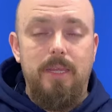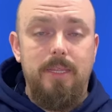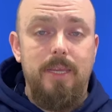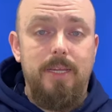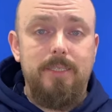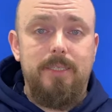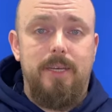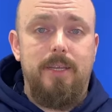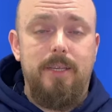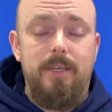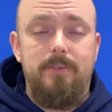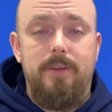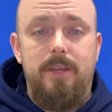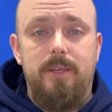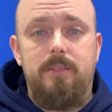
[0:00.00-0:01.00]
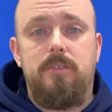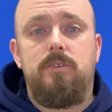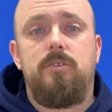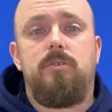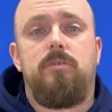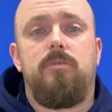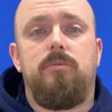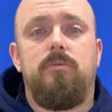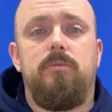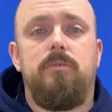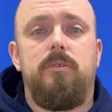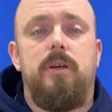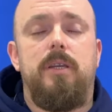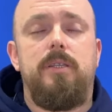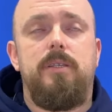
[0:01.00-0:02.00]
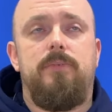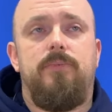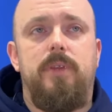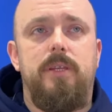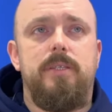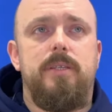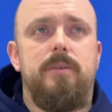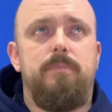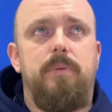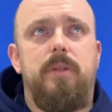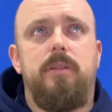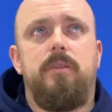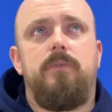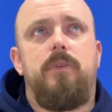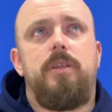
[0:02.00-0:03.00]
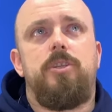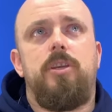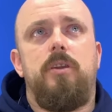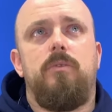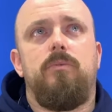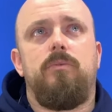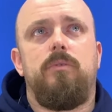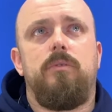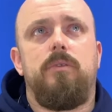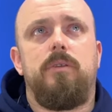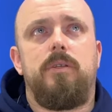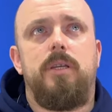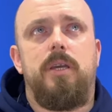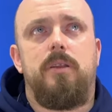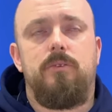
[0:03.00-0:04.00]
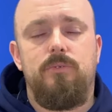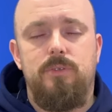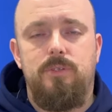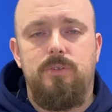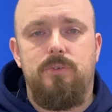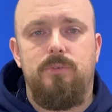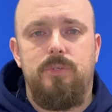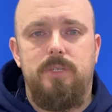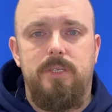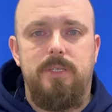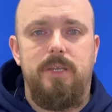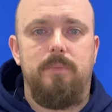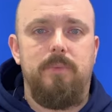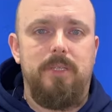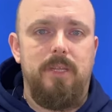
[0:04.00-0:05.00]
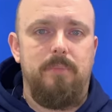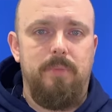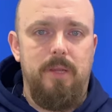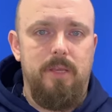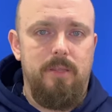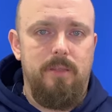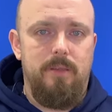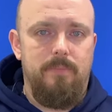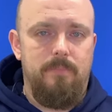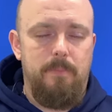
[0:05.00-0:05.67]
Некоторые говорят, что антифризы предотвращают э, коррозию систем отопления.